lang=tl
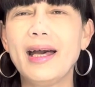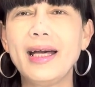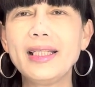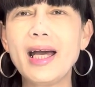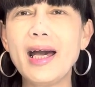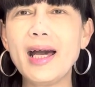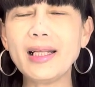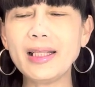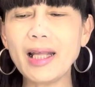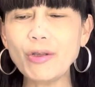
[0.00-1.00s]
At uh,
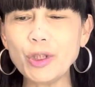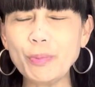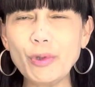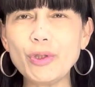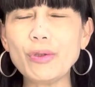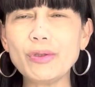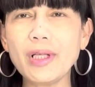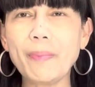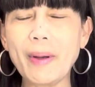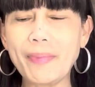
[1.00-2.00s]
taos puso
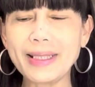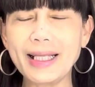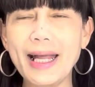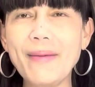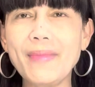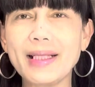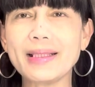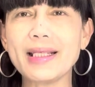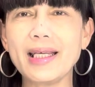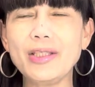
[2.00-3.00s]
kong nagpapasalamat
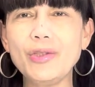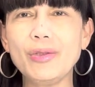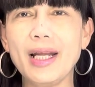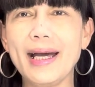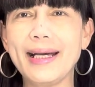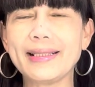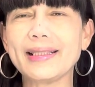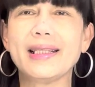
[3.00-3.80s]
sa inyong lahat.